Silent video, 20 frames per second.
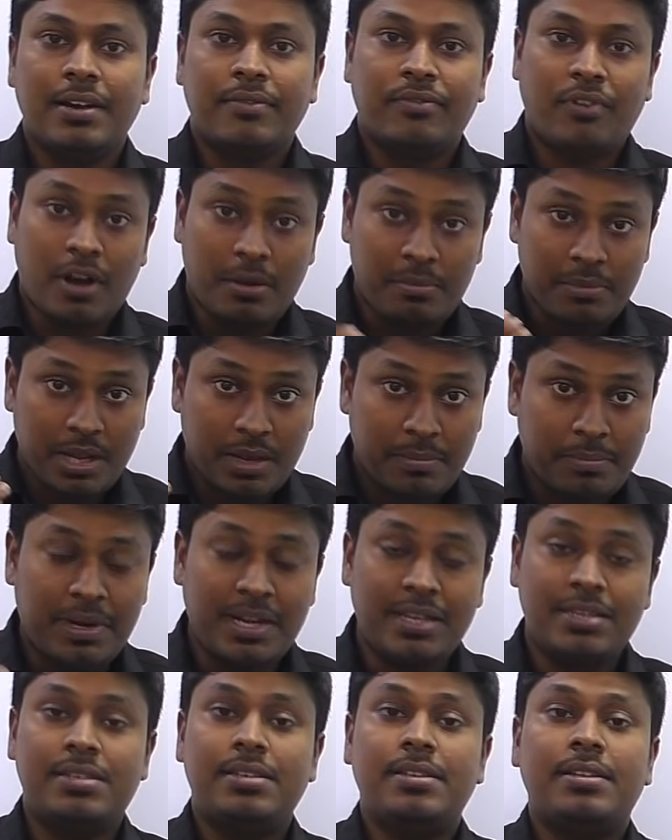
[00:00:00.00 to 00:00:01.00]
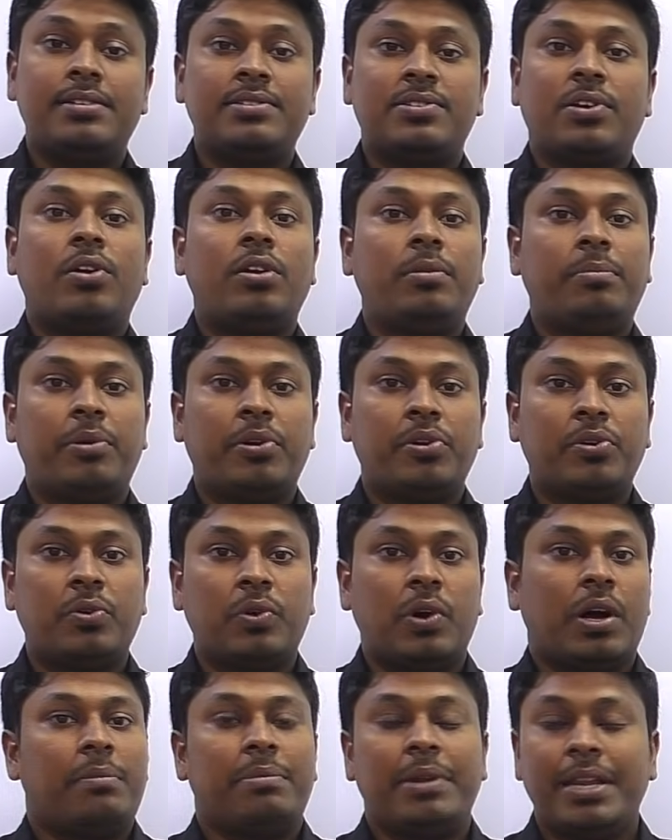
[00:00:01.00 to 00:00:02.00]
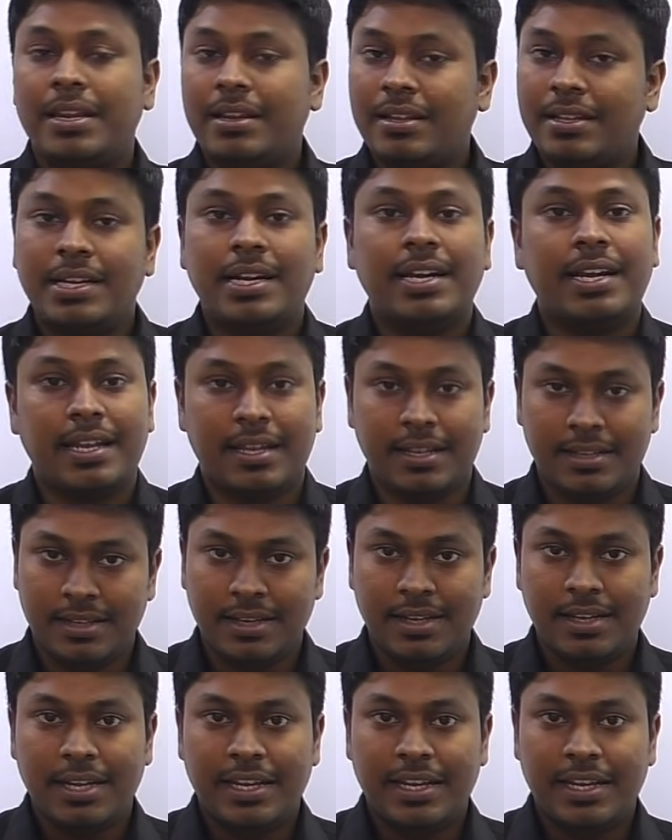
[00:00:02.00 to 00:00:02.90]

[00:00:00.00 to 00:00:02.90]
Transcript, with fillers: ஃபார்முலா படித்து தான் சால்வ் பண்ணும் அப்படின்றது கிடையாது